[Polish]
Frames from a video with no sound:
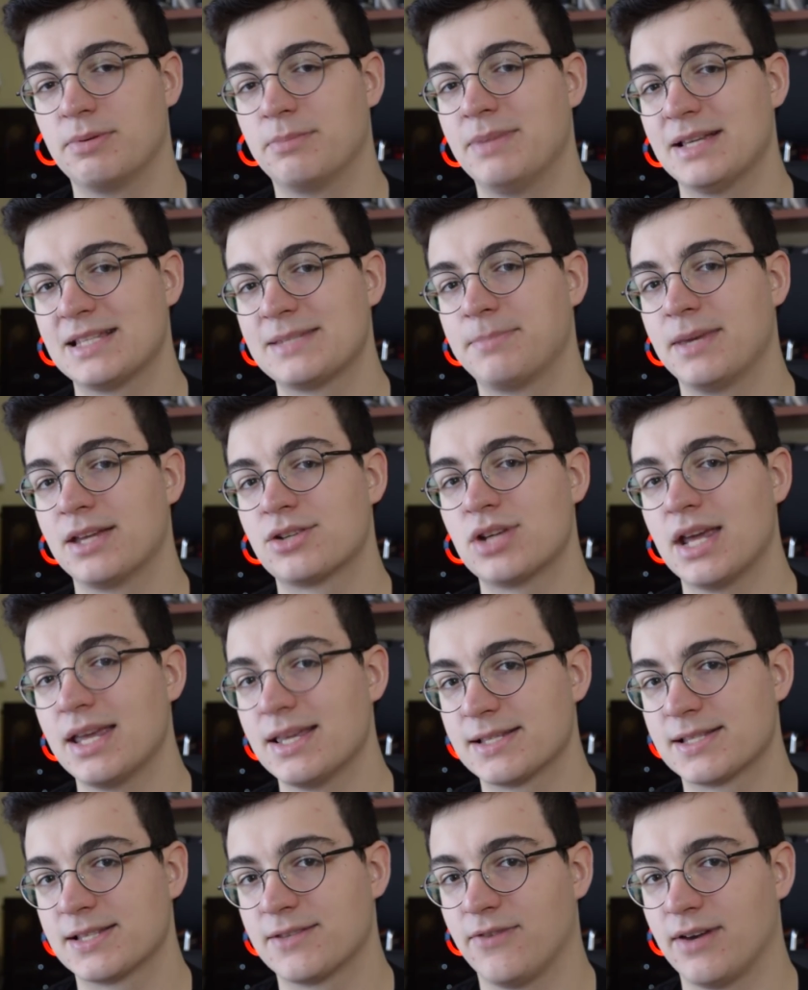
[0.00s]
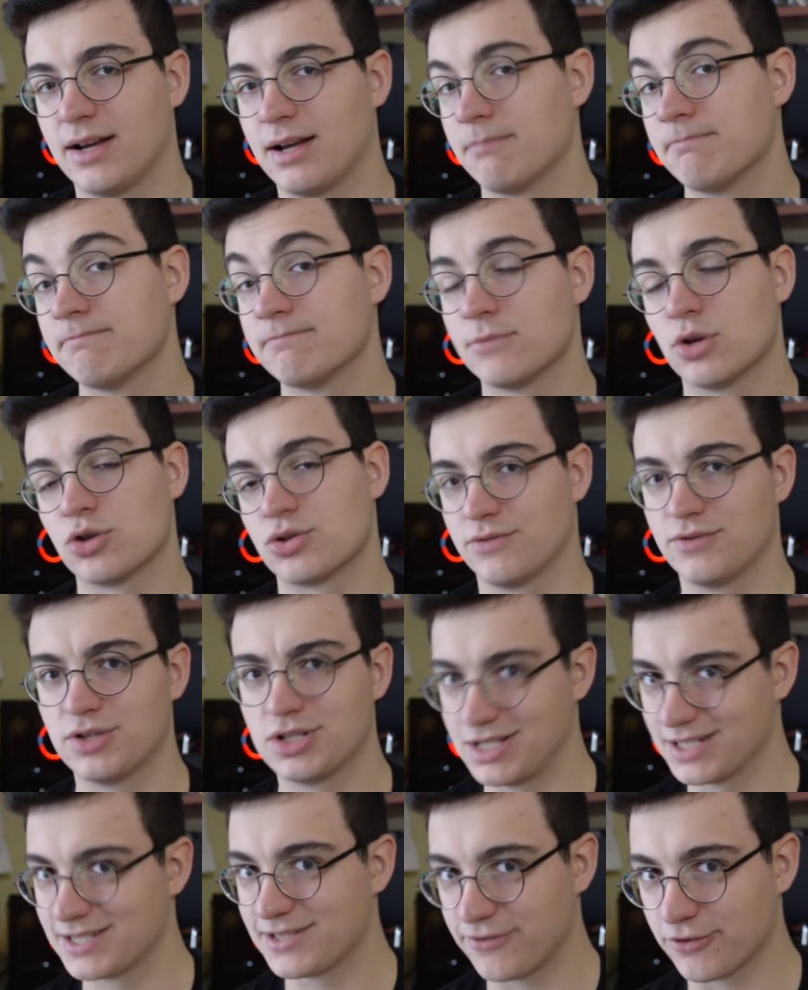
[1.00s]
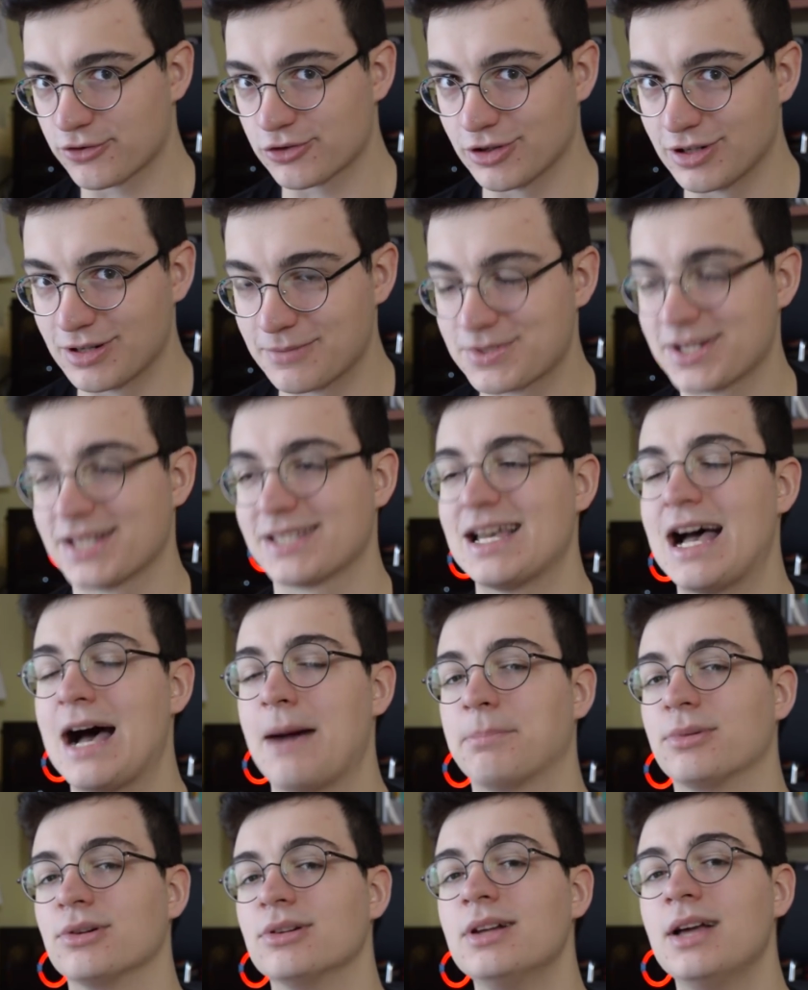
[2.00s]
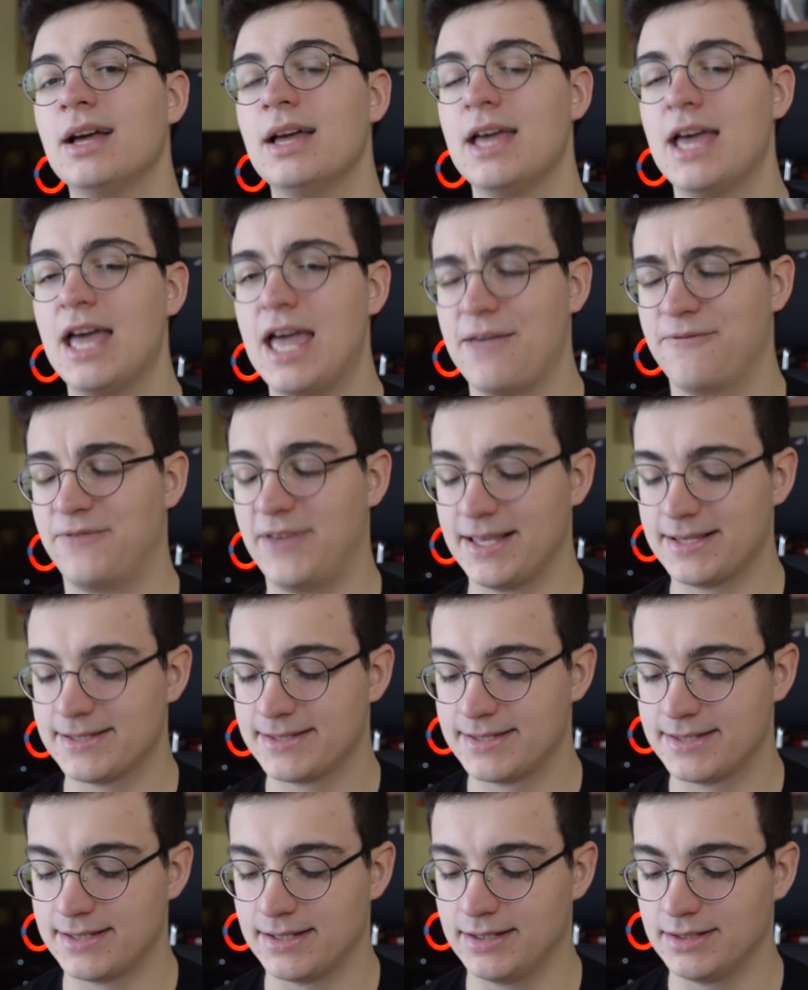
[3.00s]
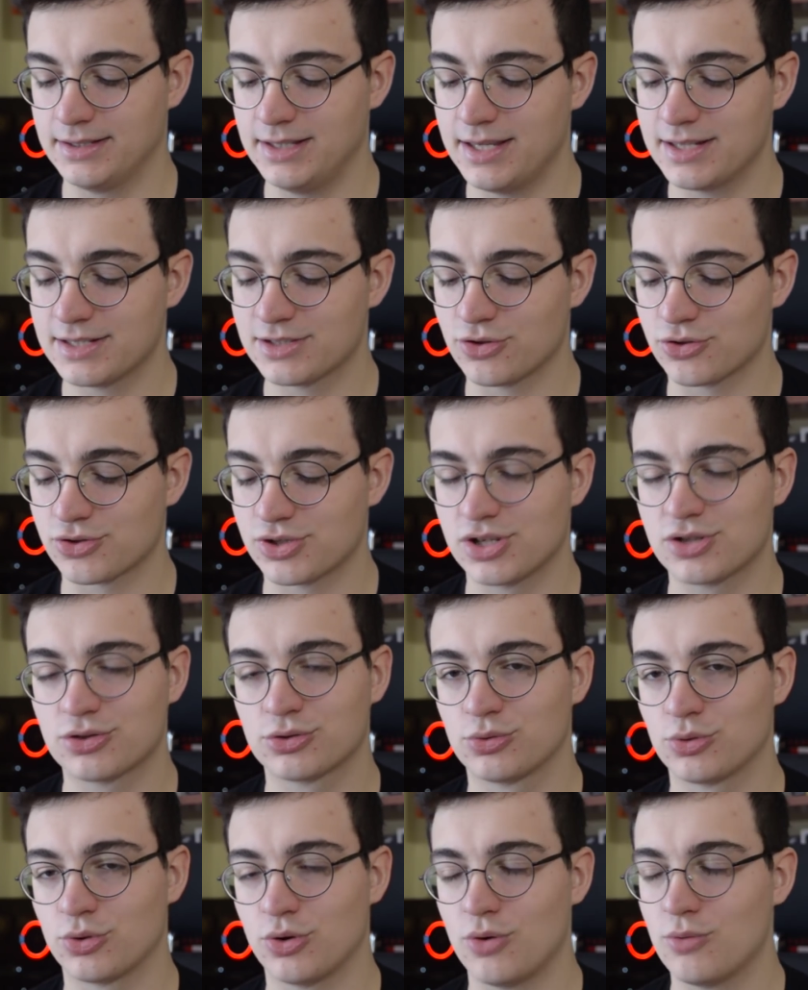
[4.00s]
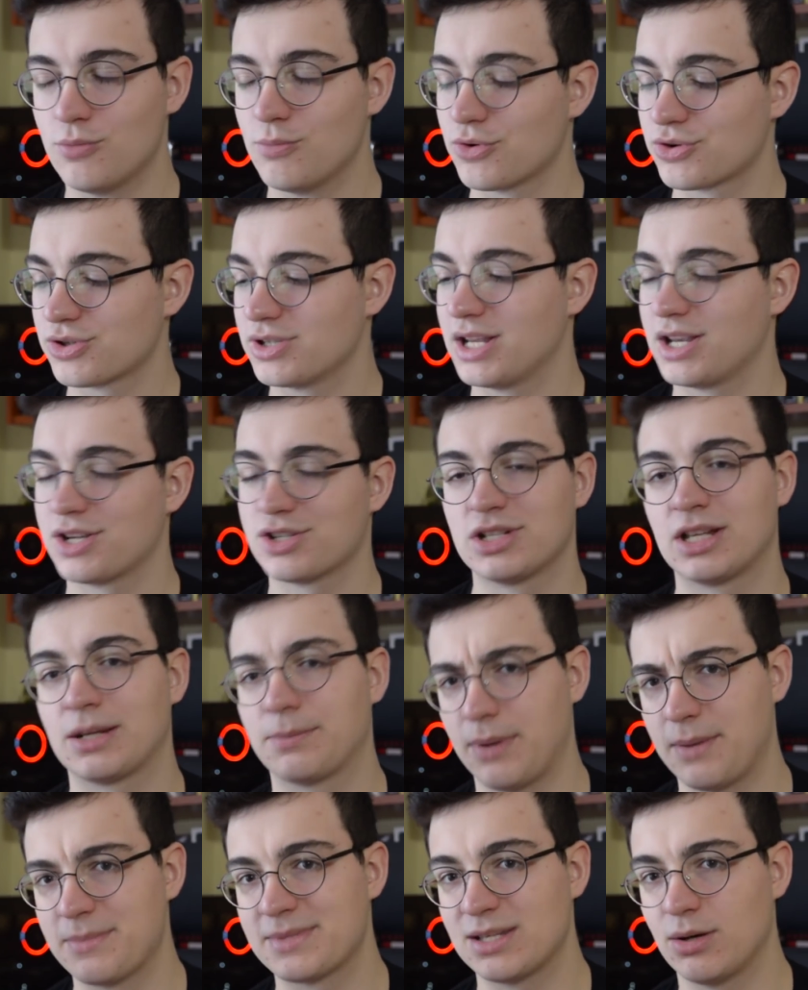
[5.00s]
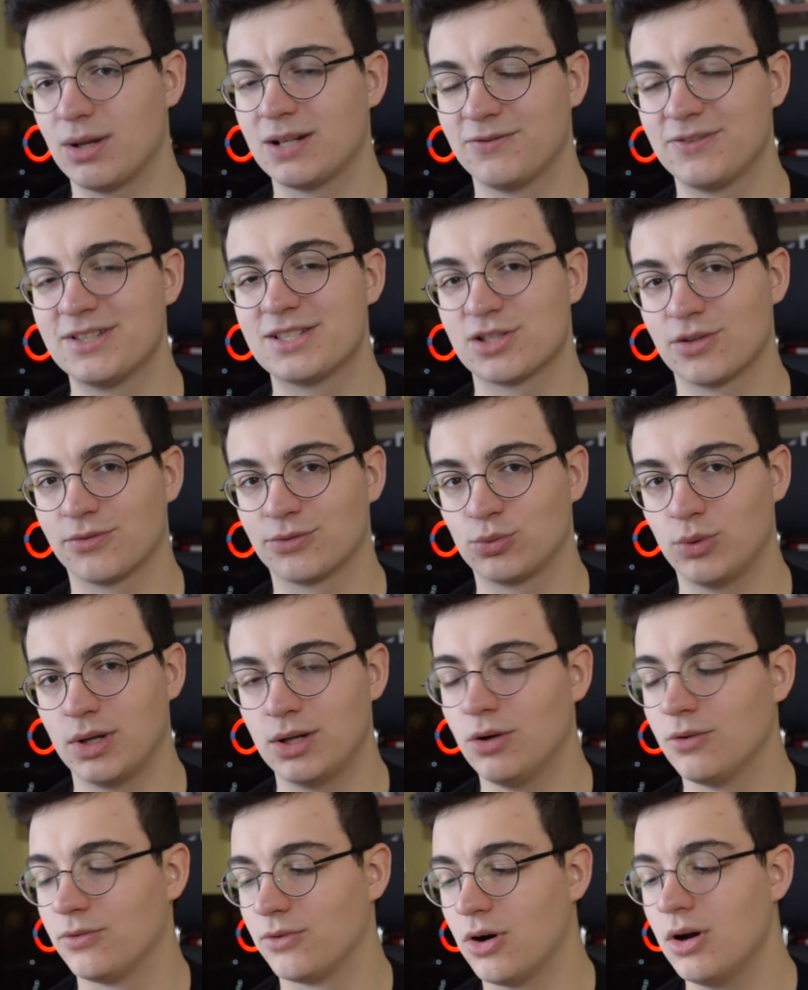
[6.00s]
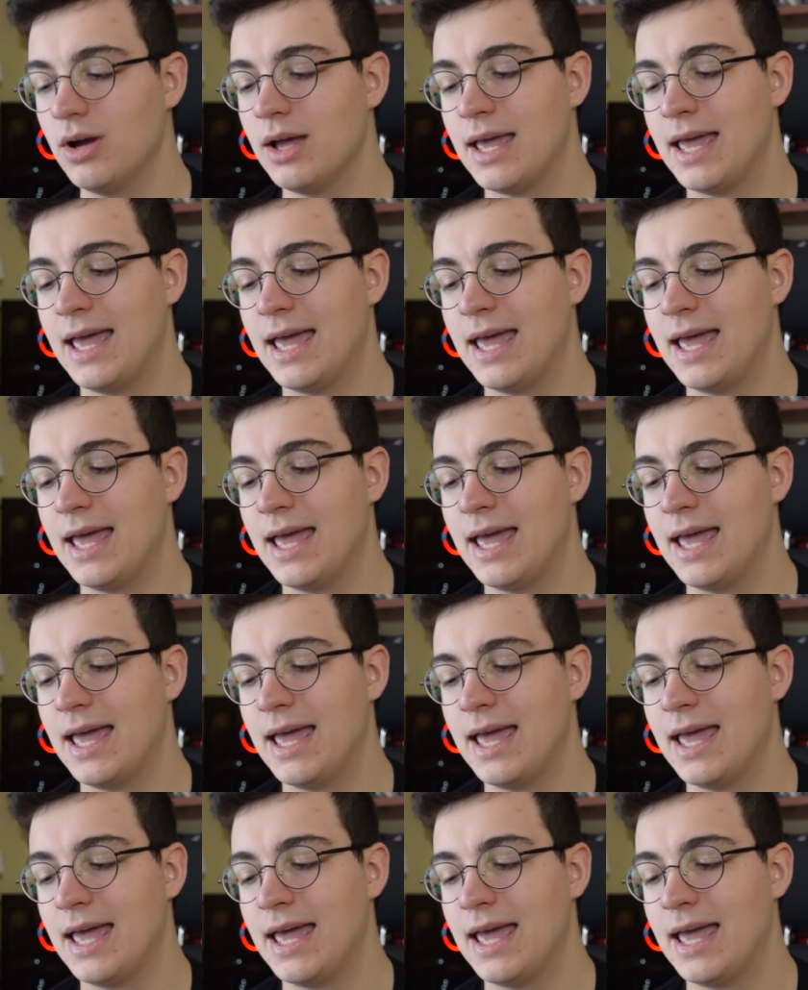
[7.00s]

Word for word: bezpieczeństwa, oczywiście stworzony przez Apple, więc e, nie jest to rzecz, którą można, że tak powiem, załatwić software'owo.